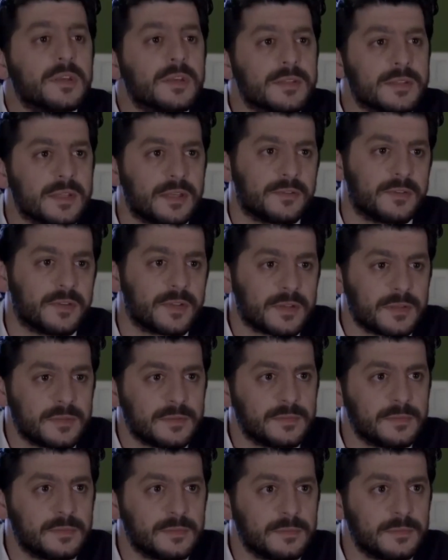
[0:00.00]
سافر
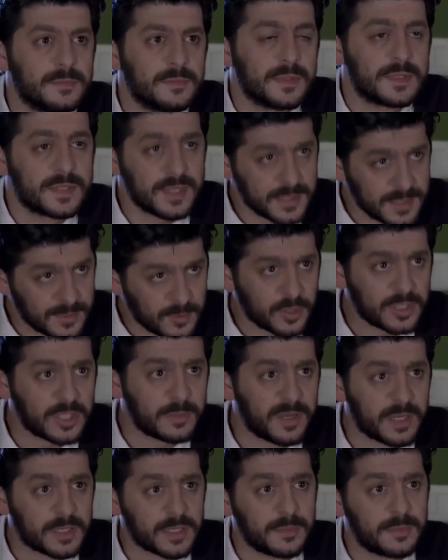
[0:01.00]
نسيت إنه عندي
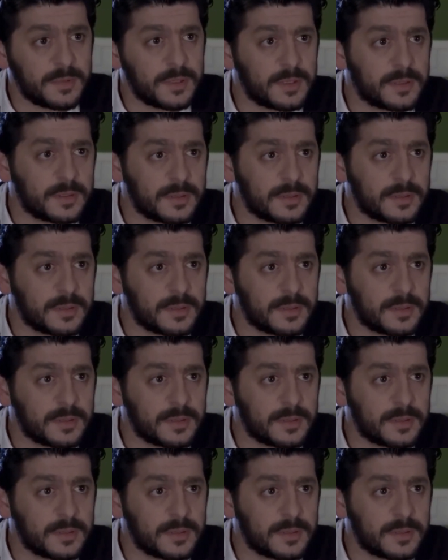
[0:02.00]
محكمة